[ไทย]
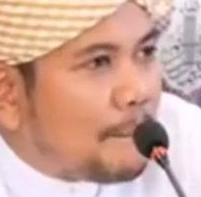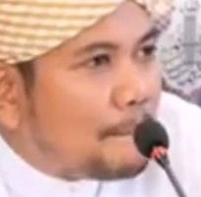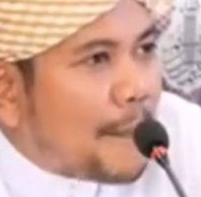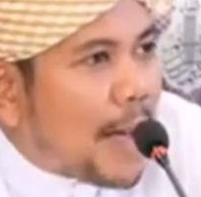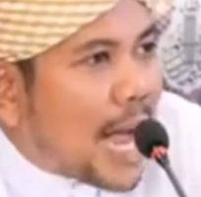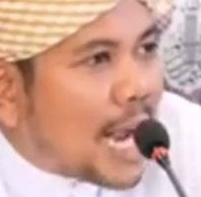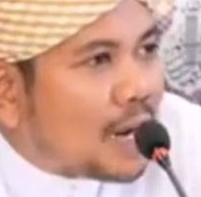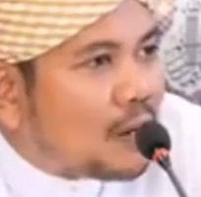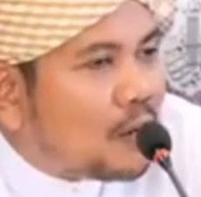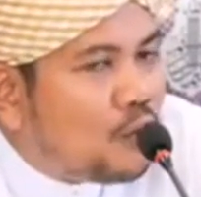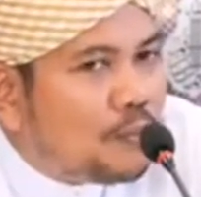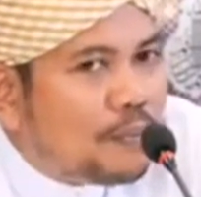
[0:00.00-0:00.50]

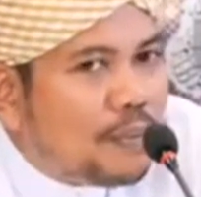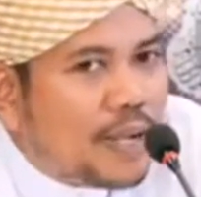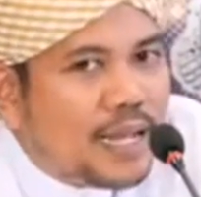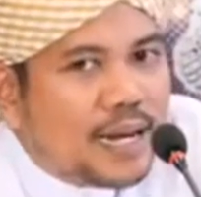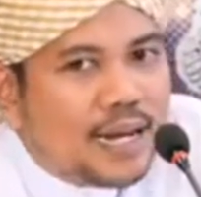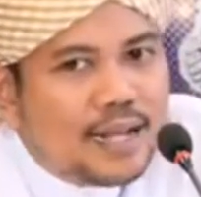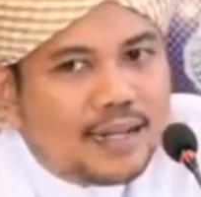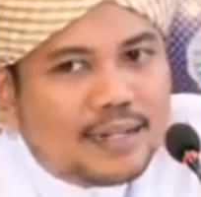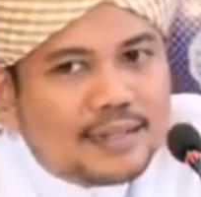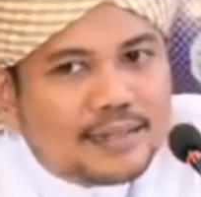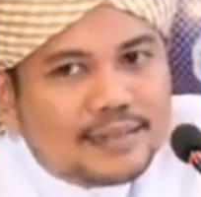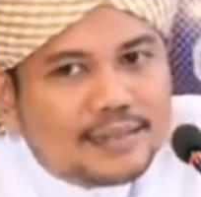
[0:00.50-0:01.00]
ปักลงไป
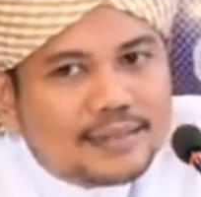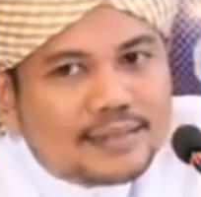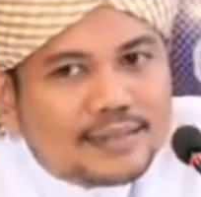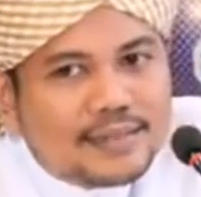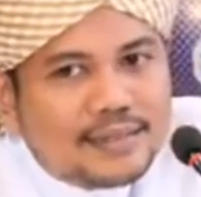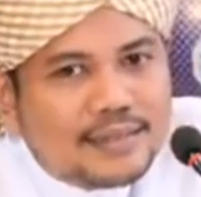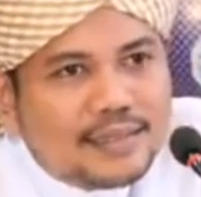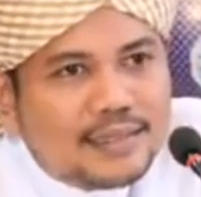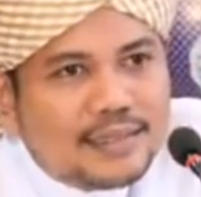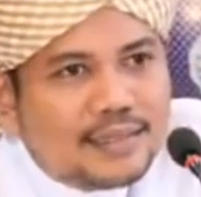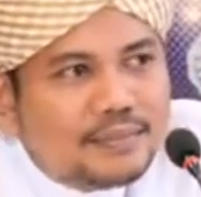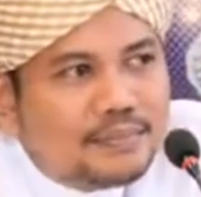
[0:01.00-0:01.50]
ละ
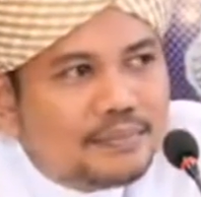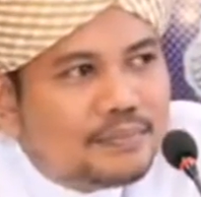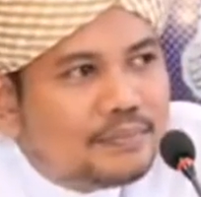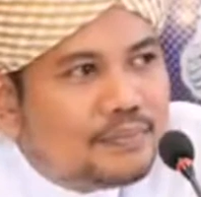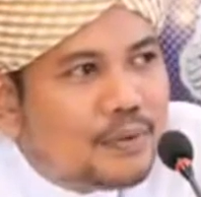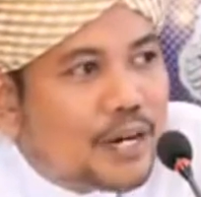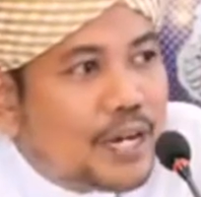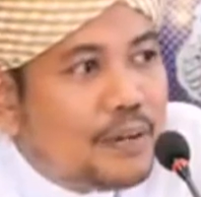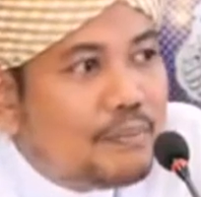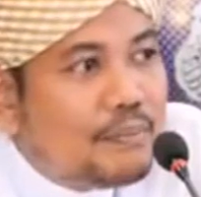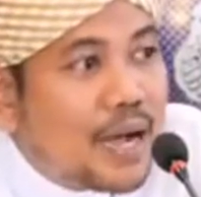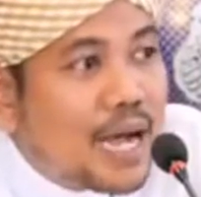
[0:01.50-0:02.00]
ป
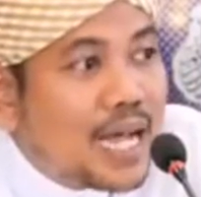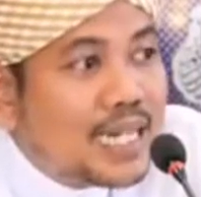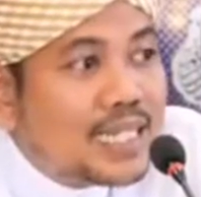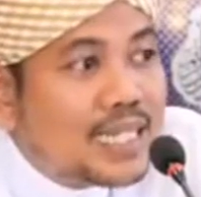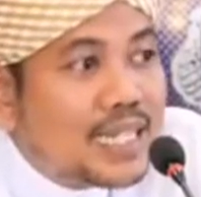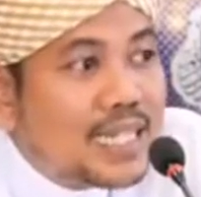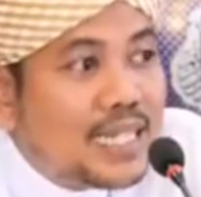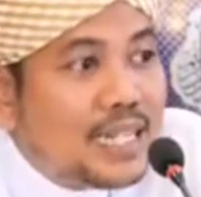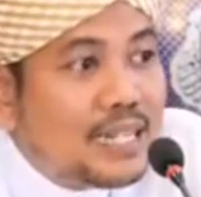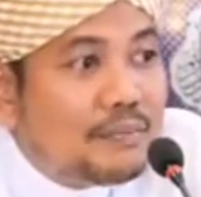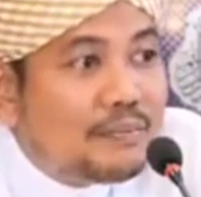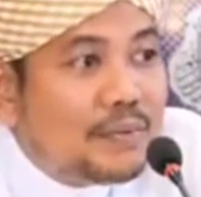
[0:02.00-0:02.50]
ริมาณ
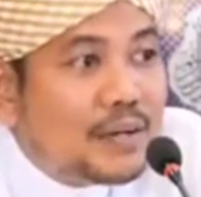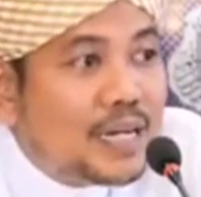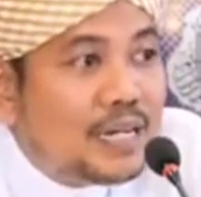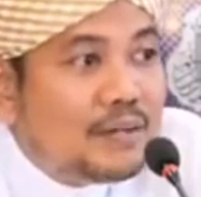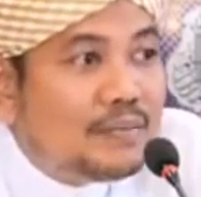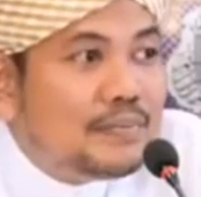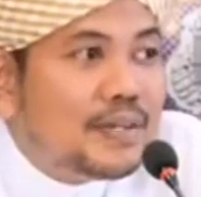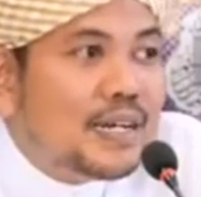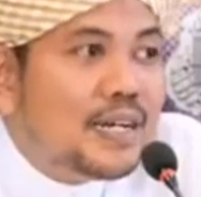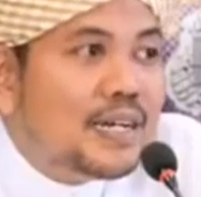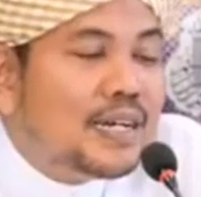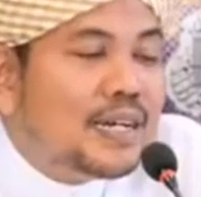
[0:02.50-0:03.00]
จะยิ่งเพิ่
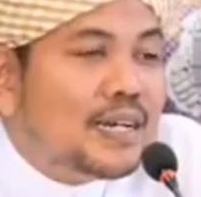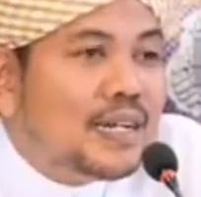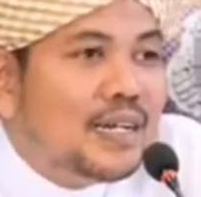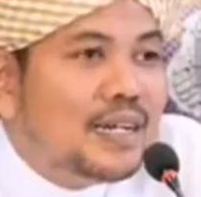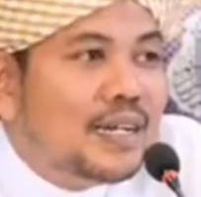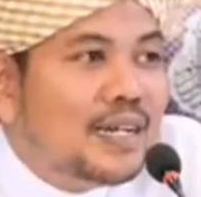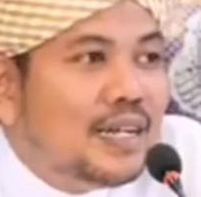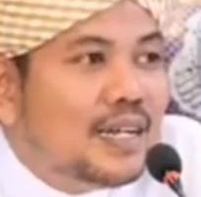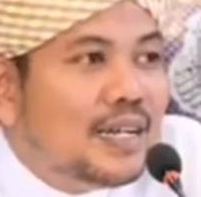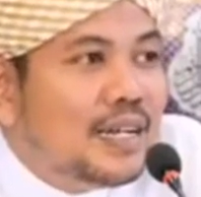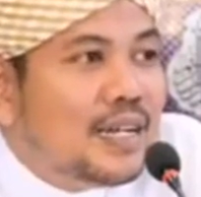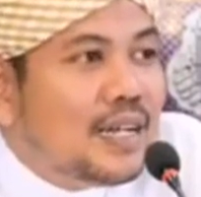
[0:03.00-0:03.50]
มกัน
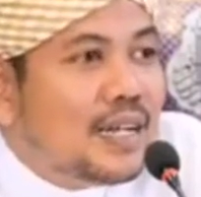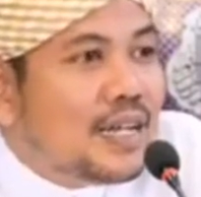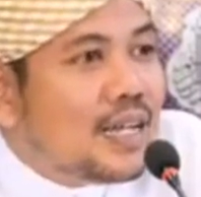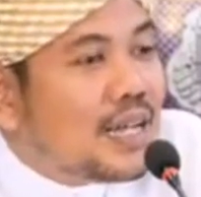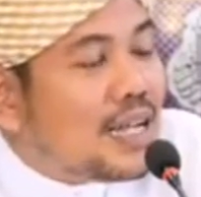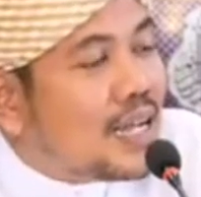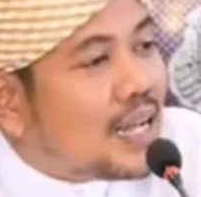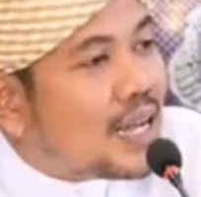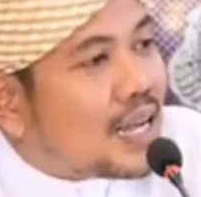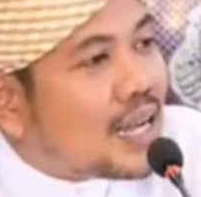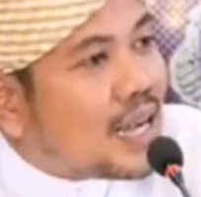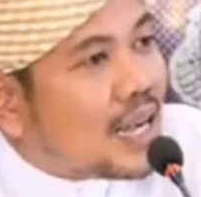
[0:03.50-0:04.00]

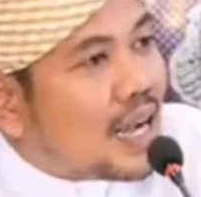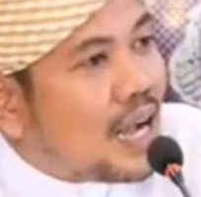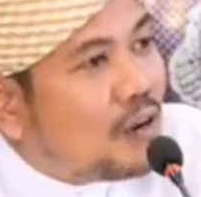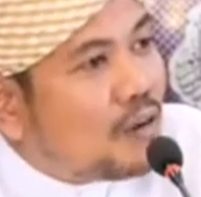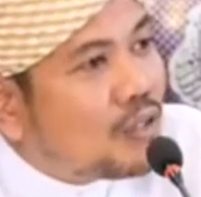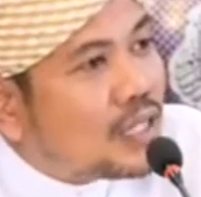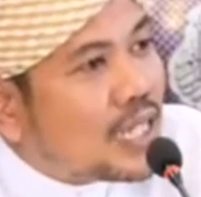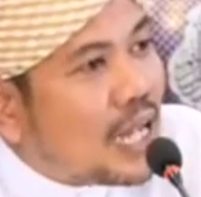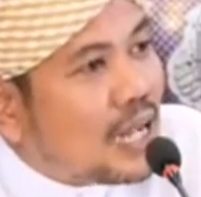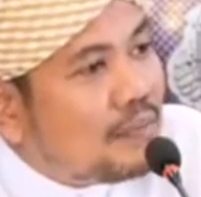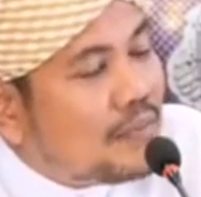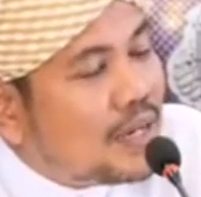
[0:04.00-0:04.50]
เขา
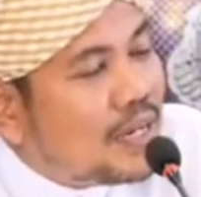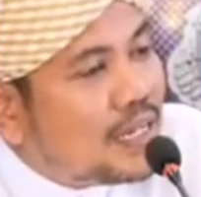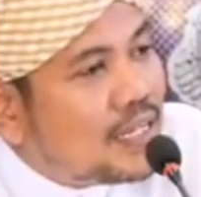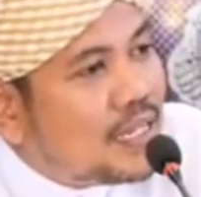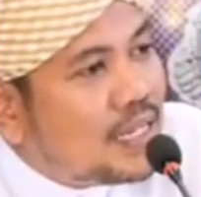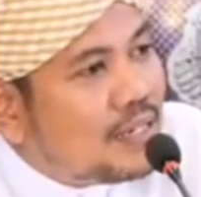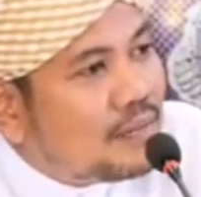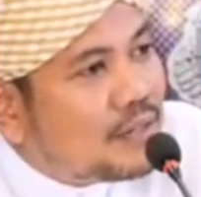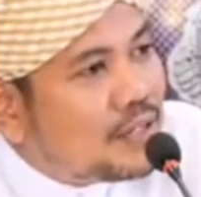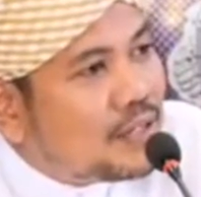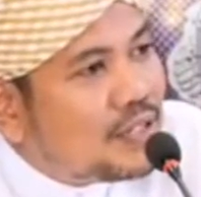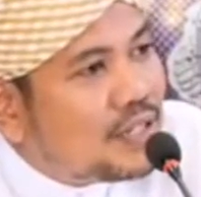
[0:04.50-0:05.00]
ทำอา
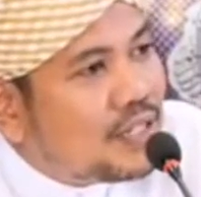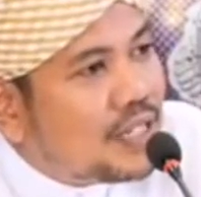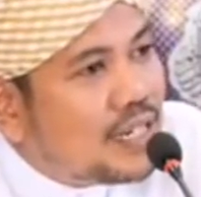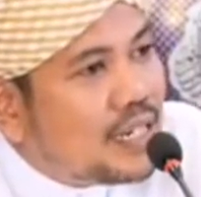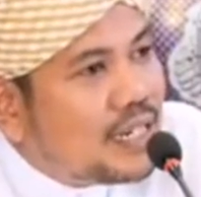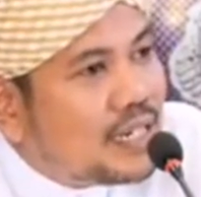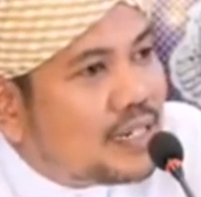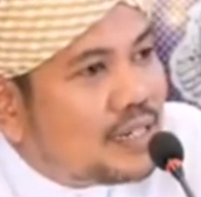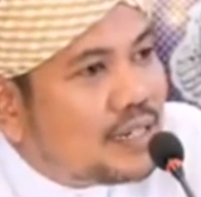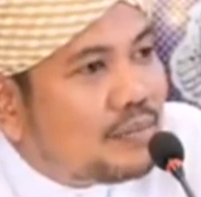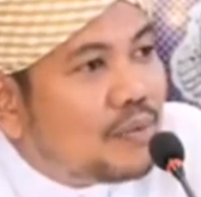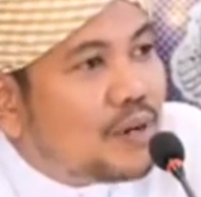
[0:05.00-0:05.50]
ชีพสุจ
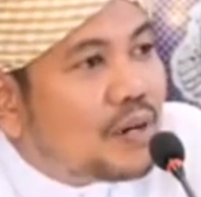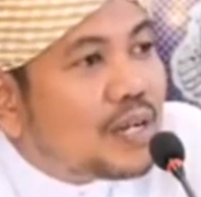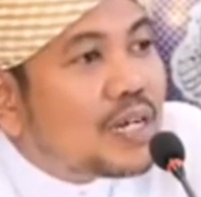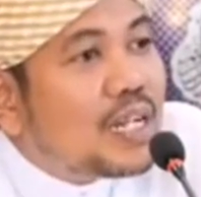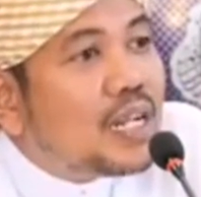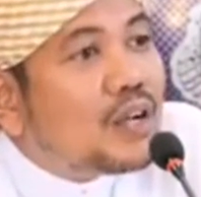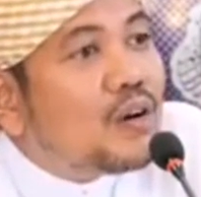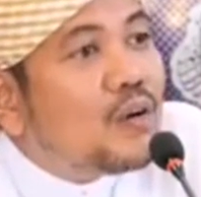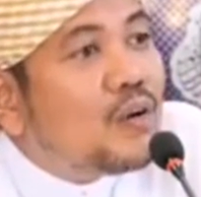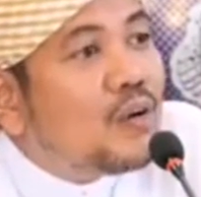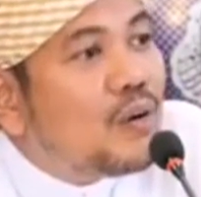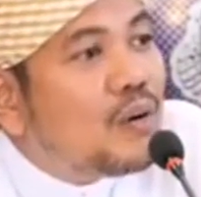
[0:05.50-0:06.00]
ริตบอก
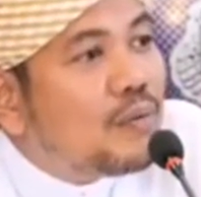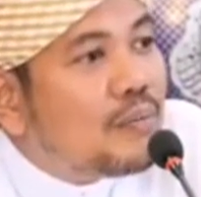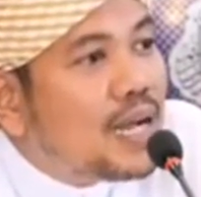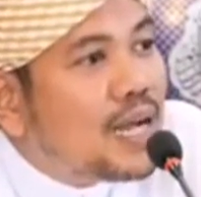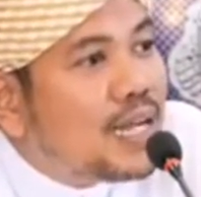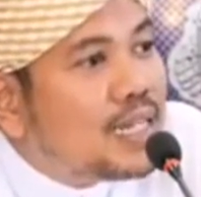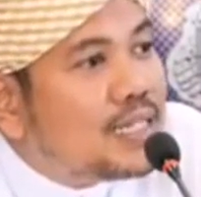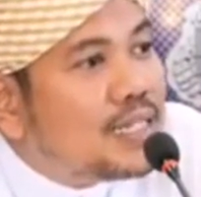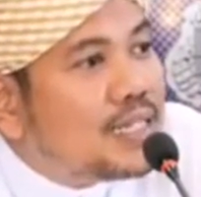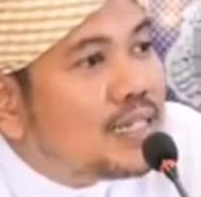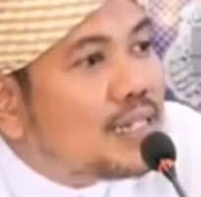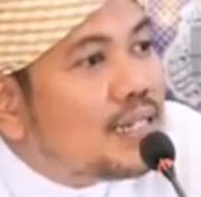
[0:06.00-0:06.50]
นี่โกงมา
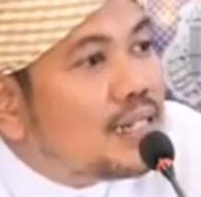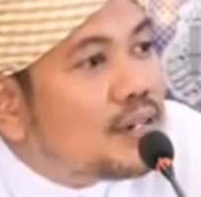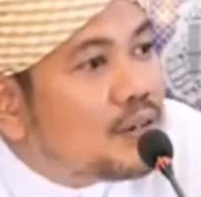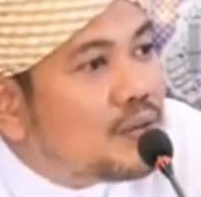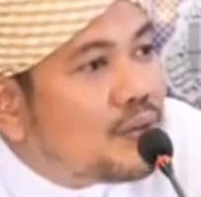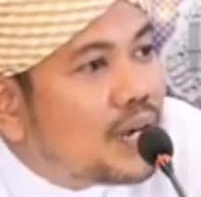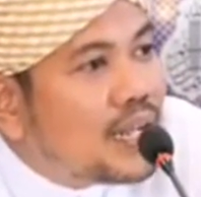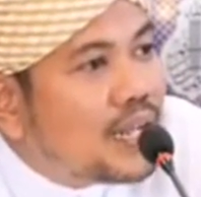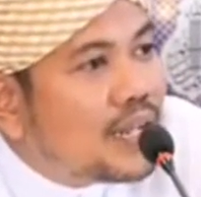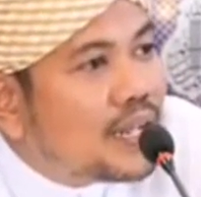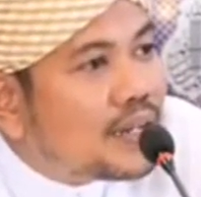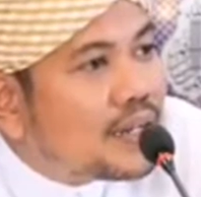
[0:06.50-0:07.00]
จึงได้รวย